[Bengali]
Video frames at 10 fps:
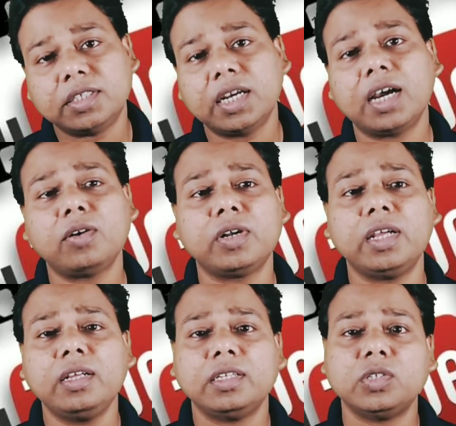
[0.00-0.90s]
যে
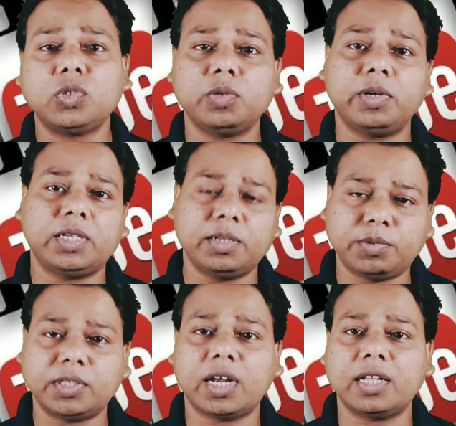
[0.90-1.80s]
কারণে ইউটিউবে
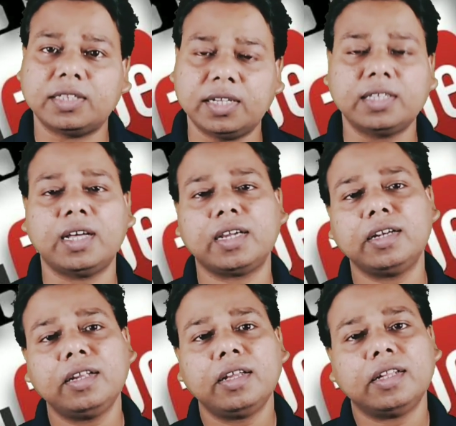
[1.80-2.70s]
টিপস যারা দিয়ে
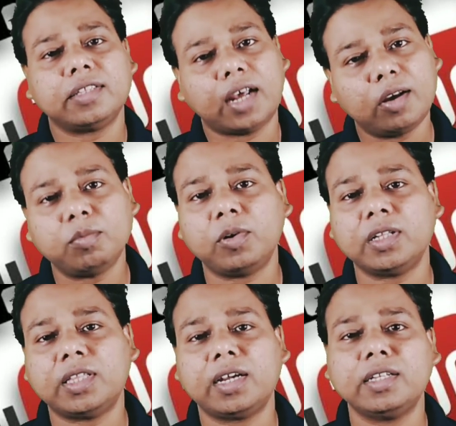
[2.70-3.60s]
থাকেন তারাও
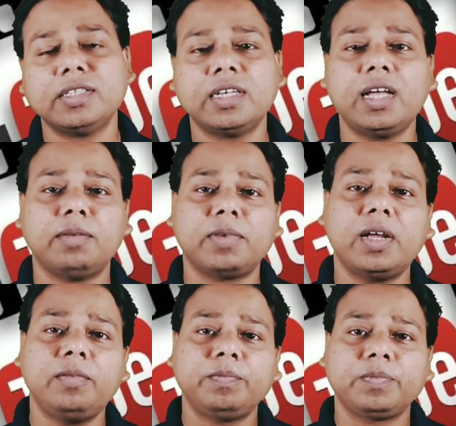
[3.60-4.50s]
বলে থাকেন যে আমরা